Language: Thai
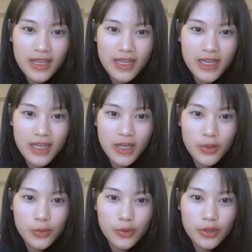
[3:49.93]
อ้าว
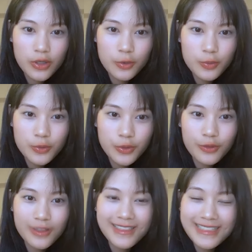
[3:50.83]
คนรอรูปชุดอด
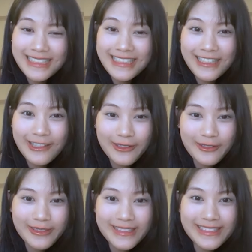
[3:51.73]
เลย ขอโท
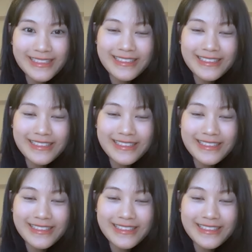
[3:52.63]
ษจ